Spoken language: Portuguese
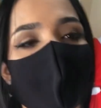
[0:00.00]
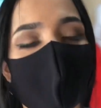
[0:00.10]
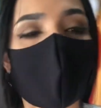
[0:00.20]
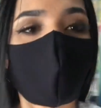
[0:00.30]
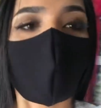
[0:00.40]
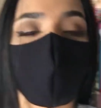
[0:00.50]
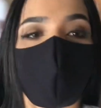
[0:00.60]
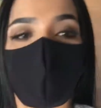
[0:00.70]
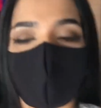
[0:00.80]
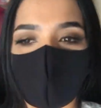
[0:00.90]
Então se
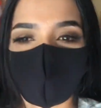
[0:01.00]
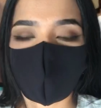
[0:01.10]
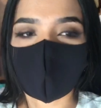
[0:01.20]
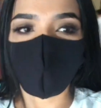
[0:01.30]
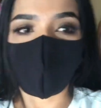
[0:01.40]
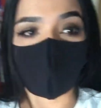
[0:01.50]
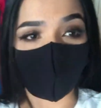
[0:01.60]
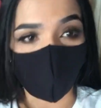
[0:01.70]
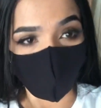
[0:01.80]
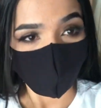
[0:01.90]
inscreve já aí no canal,